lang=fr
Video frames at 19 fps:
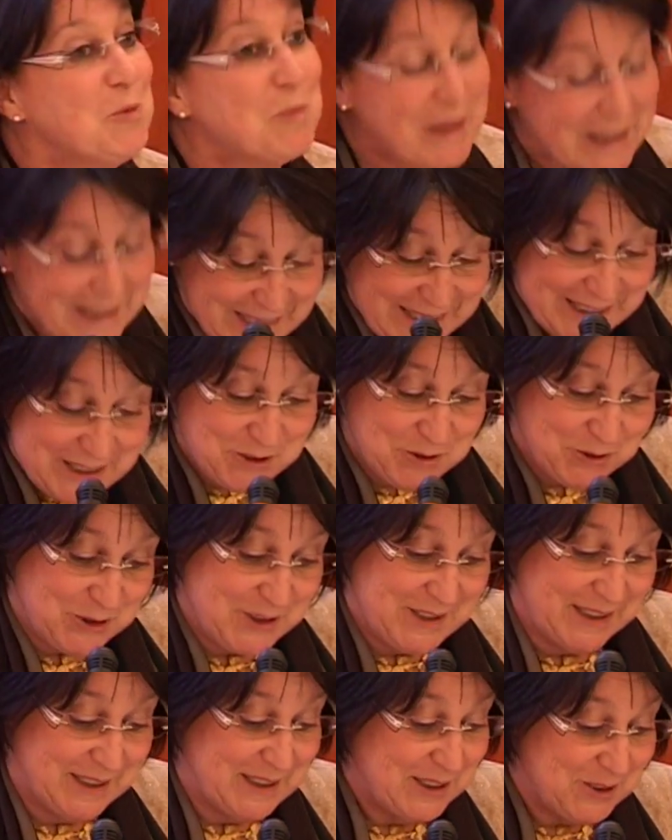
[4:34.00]
prix. Donc
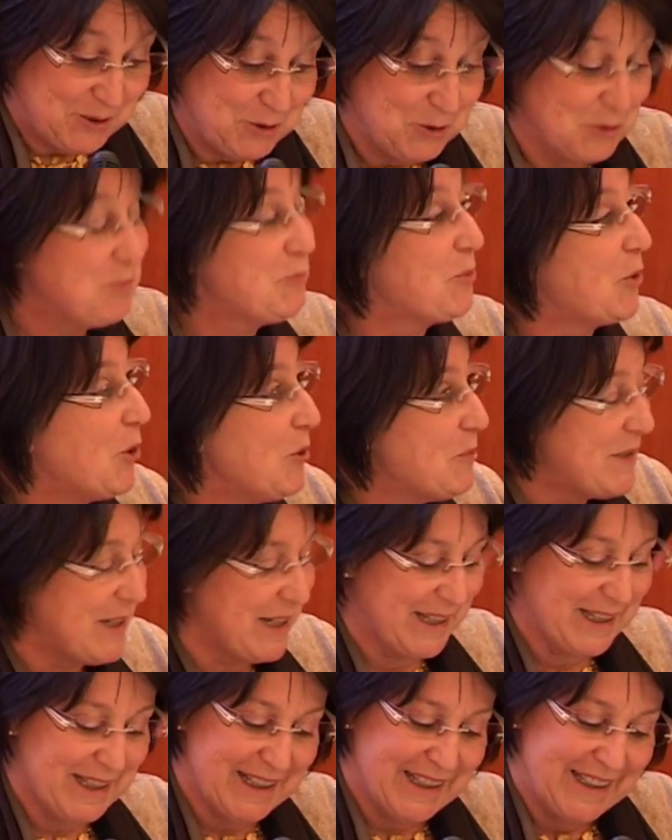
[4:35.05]
c'était une
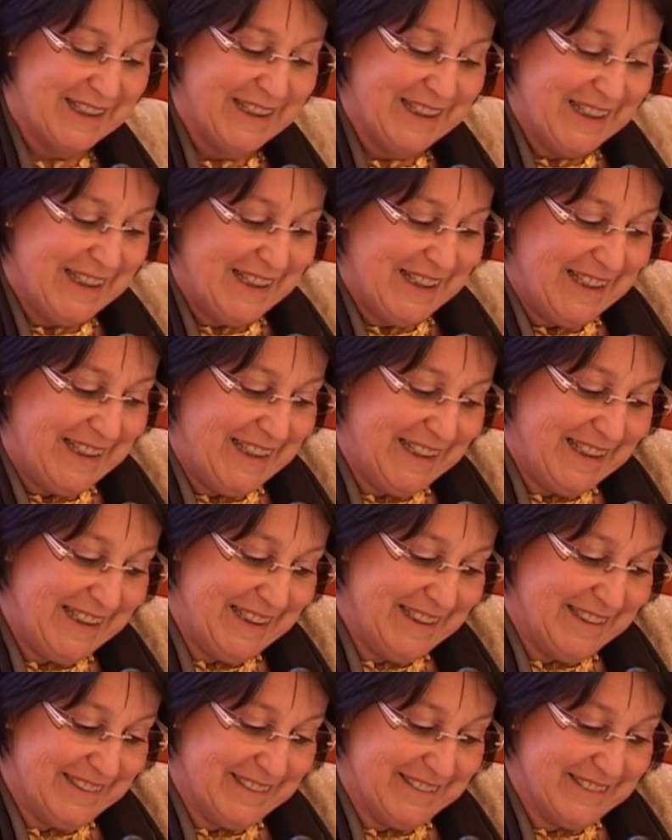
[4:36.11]
première.
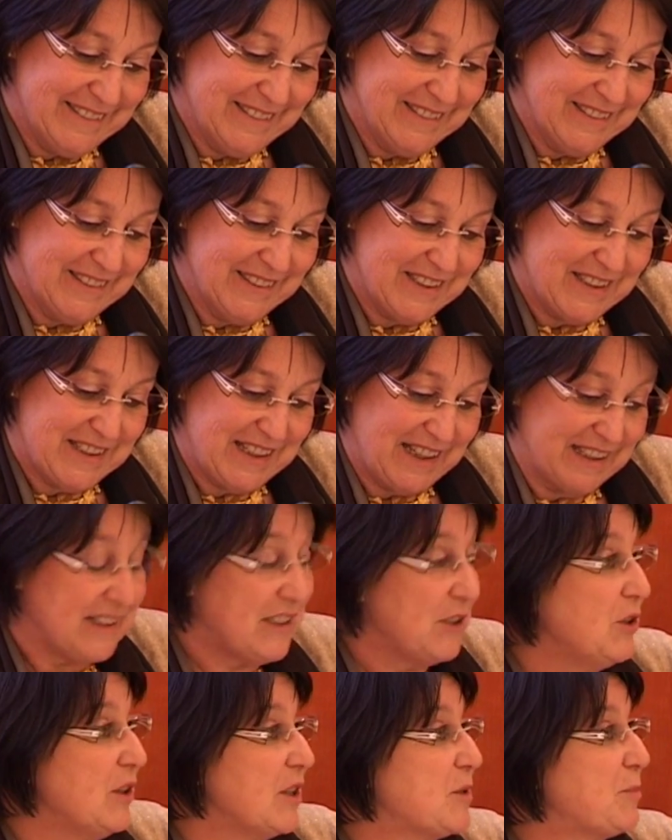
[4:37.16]
Et euh, ça a
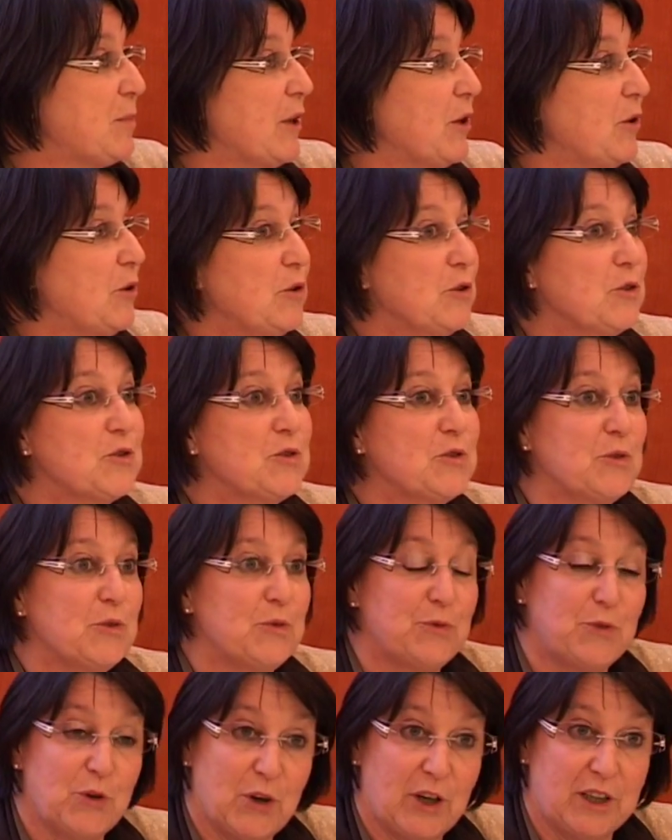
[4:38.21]
été une expérience
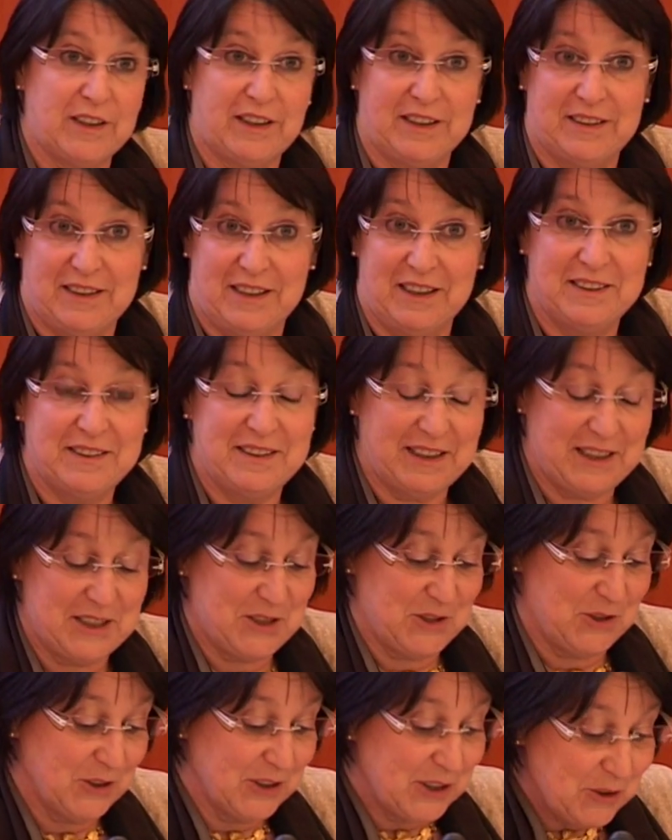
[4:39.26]
fort
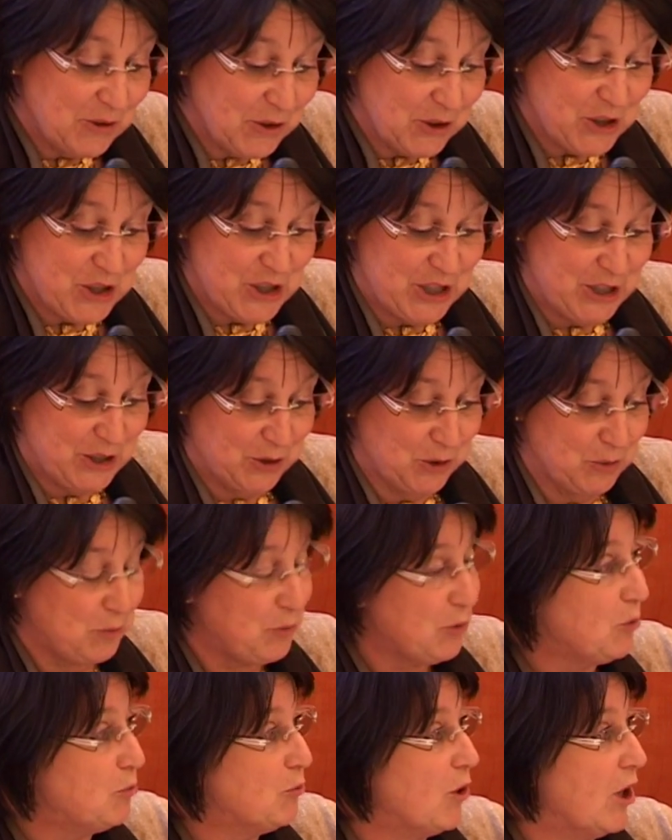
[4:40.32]
intéressante et enrichissante
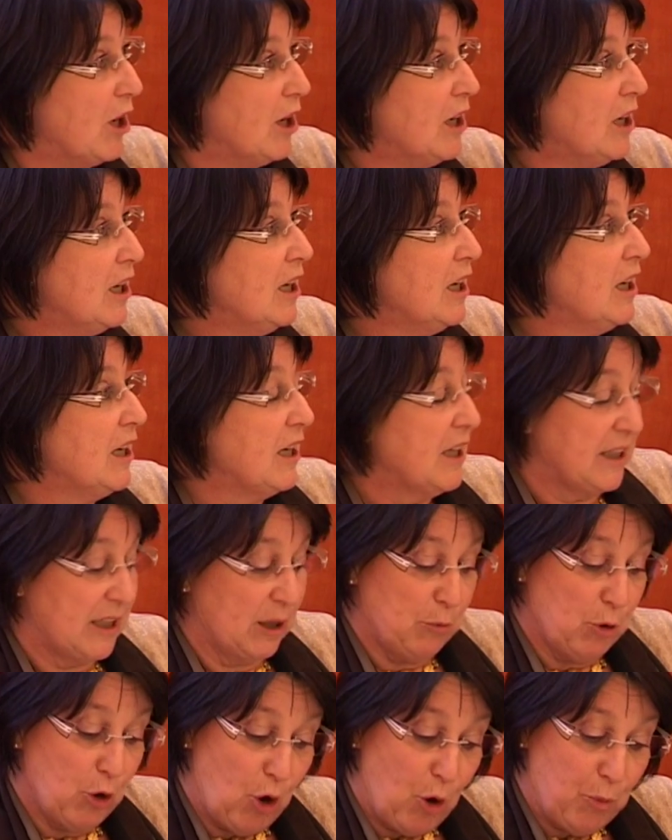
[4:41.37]
pour moi.
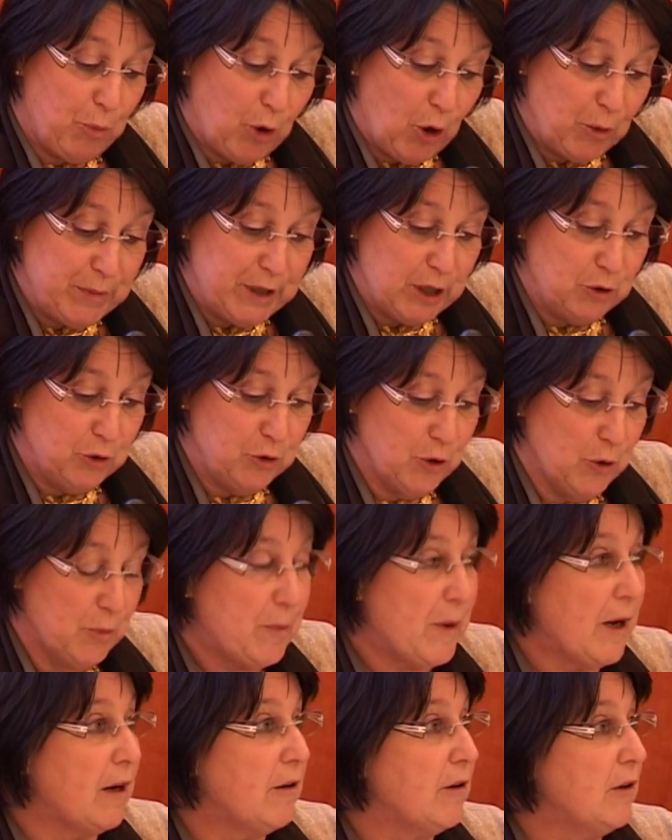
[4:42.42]
D'abord, en premier lieu,
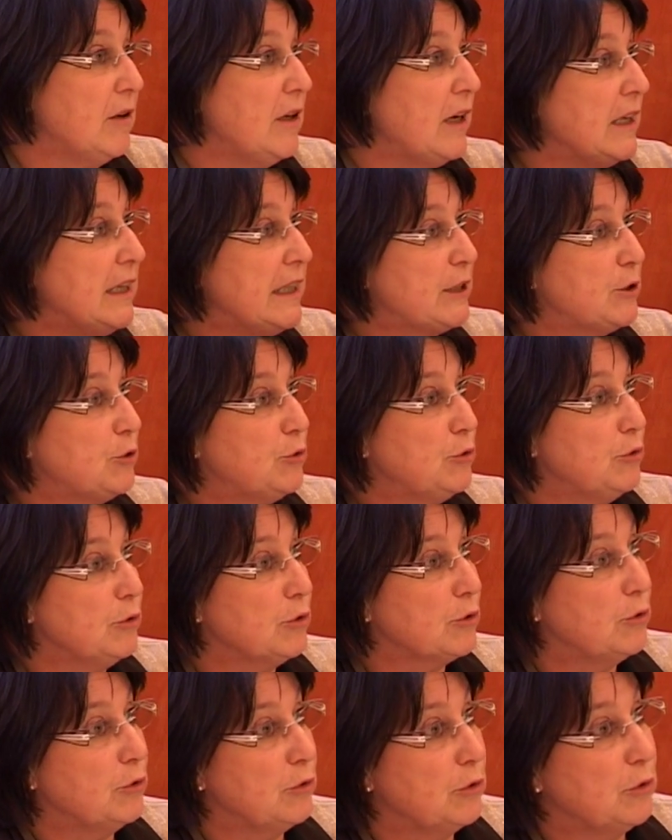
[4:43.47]
par euh, la
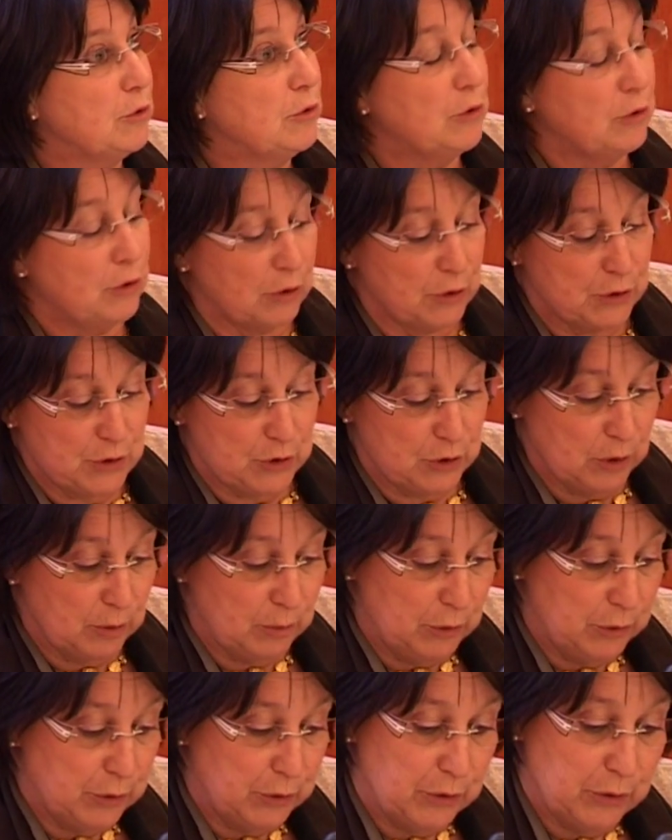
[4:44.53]
lecture de,
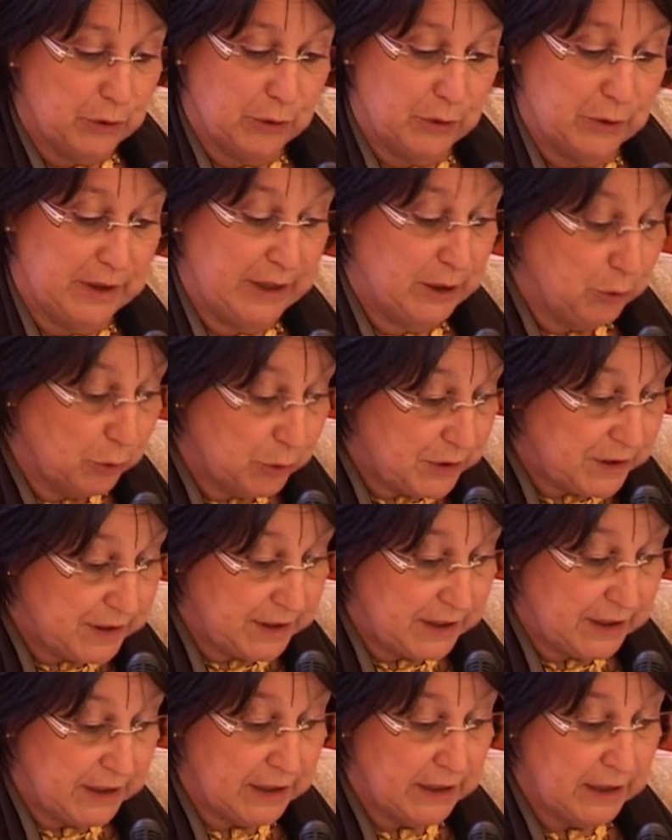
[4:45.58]
l'ensemble des
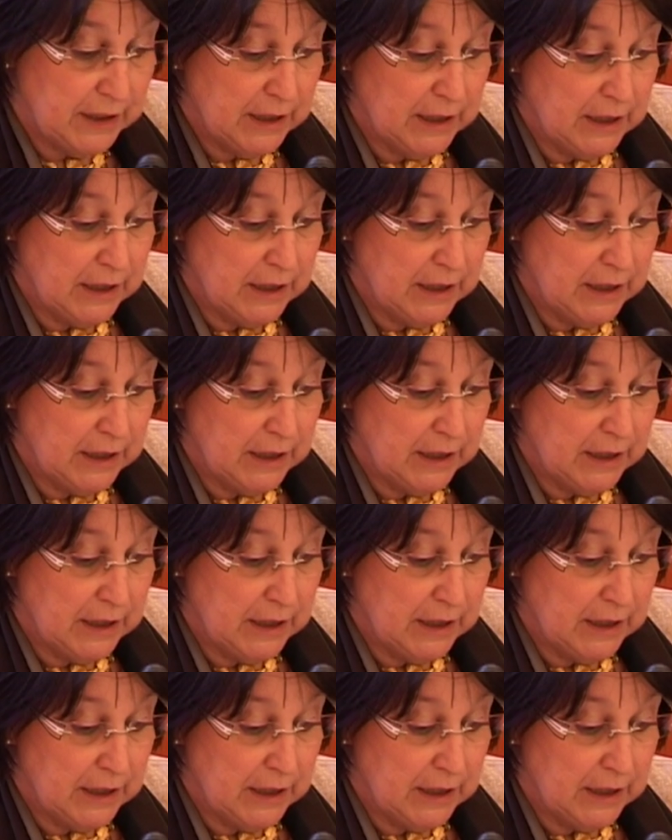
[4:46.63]
dossiers